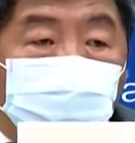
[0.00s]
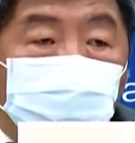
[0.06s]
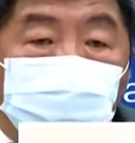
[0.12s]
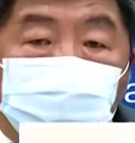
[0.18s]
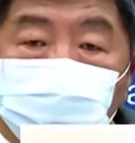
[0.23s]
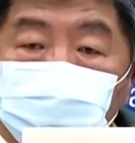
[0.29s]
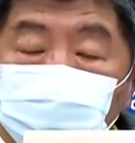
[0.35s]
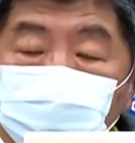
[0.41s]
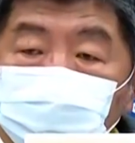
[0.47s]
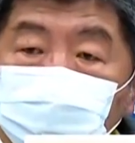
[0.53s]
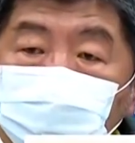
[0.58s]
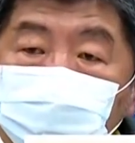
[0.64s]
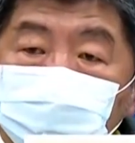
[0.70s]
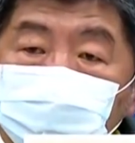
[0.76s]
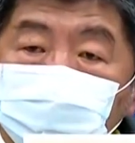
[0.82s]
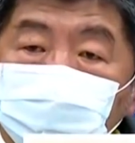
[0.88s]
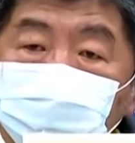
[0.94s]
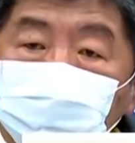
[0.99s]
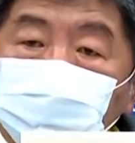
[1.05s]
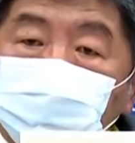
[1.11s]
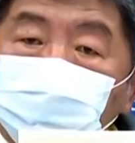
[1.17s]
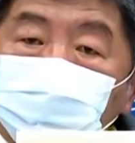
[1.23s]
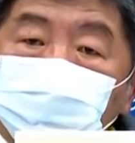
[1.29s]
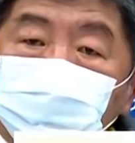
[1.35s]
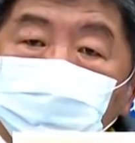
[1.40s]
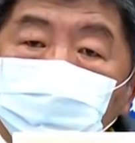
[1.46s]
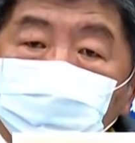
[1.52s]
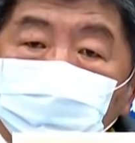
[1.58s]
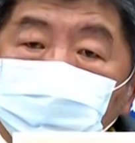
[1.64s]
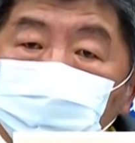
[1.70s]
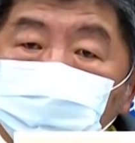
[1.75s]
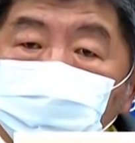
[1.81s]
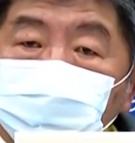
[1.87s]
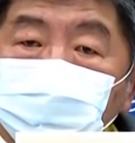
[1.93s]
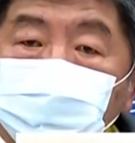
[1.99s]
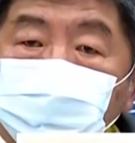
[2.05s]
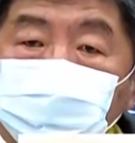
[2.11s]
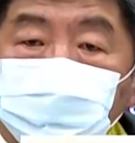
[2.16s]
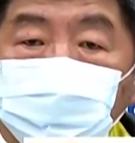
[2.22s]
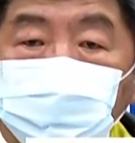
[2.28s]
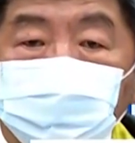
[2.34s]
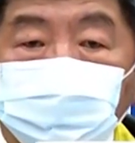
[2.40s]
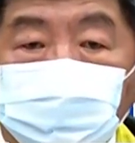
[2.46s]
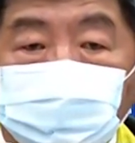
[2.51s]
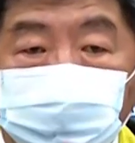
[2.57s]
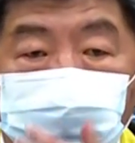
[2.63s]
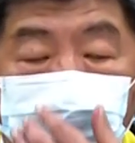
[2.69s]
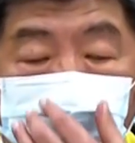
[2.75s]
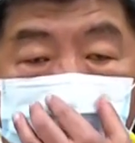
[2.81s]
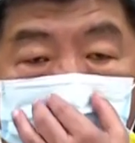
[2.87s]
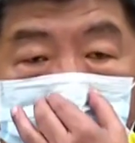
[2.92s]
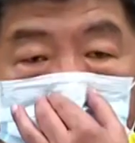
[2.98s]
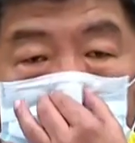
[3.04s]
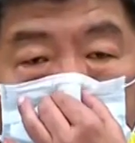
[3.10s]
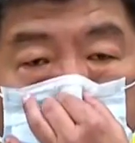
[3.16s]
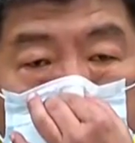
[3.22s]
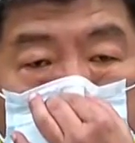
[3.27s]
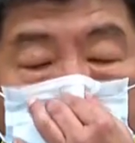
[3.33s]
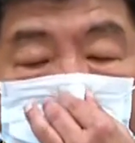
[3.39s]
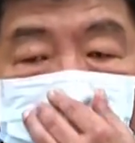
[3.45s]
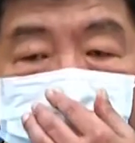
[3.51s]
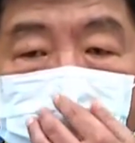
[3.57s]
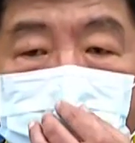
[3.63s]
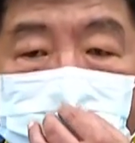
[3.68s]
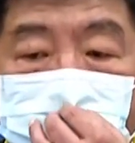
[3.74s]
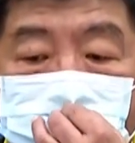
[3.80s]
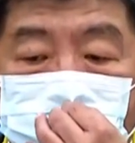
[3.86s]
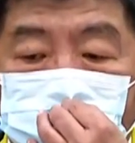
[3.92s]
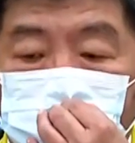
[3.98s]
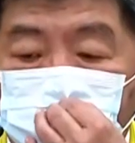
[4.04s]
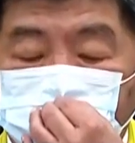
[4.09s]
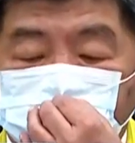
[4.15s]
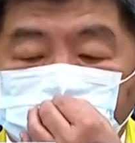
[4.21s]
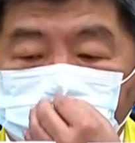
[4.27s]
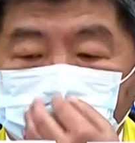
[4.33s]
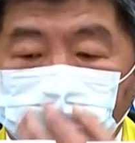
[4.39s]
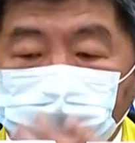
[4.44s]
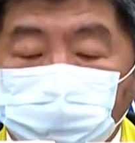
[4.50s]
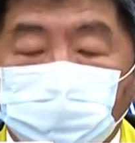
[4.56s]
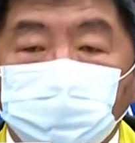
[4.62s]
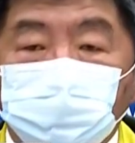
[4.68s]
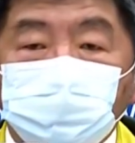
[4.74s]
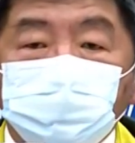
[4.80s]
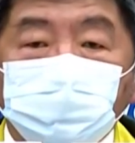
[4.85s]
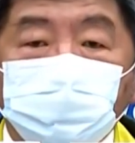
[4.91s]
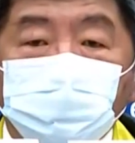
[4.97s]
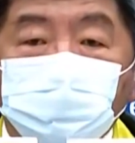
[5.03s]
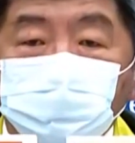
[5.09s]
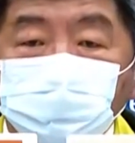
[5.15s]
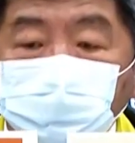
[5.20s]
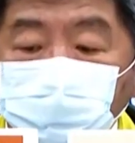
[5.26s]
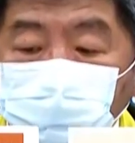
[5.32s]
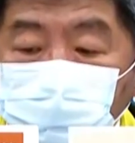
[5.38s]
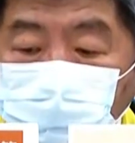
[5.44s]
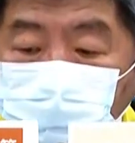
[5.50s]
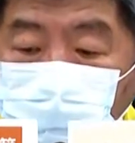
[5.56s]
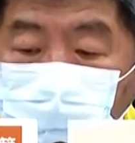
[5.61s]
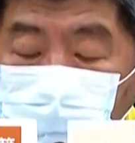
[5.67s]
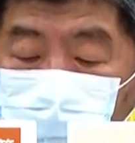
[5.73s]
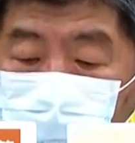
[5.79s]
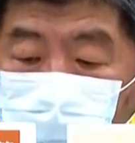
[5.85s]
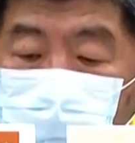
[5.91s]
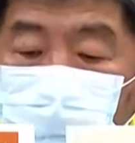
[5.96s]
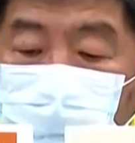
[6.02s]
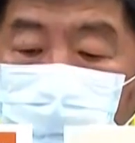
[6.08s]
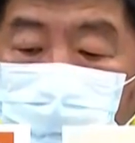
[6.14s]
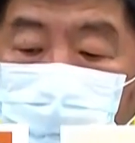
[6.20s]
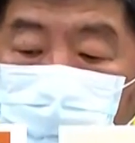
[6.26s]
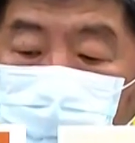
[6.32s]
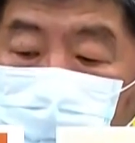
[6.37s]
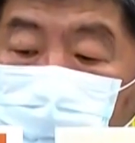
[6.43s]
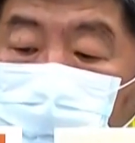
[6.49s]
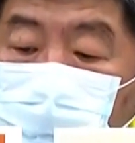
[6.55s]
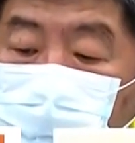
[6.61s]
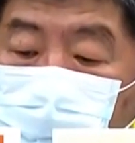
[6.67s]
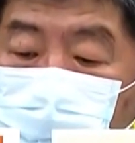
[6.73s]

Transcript: 同一个游览车交通工具，那加上饮食等等的哈，所以我们希望这些能